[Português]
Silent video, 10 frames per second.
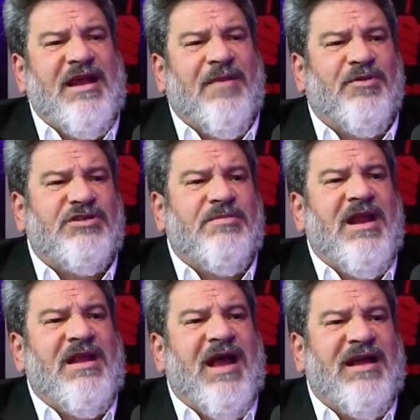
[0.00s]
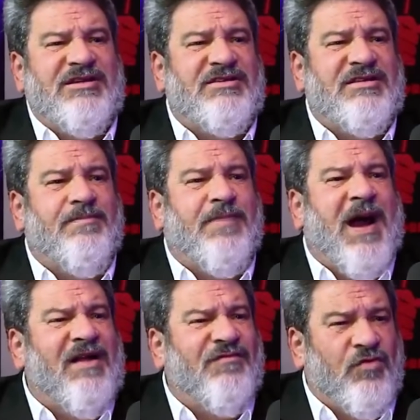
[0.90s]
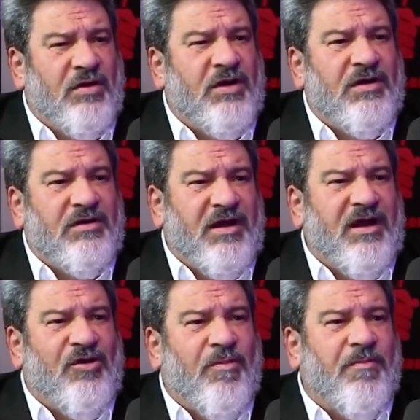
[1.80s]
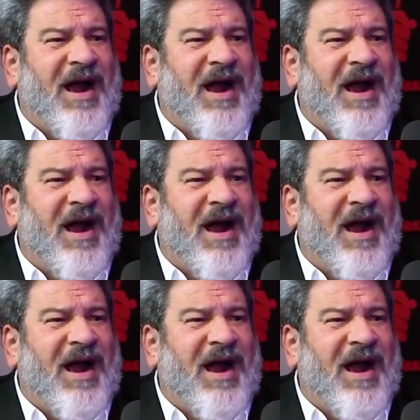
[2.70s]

tenha a possibilidade de ser parvo, né, ou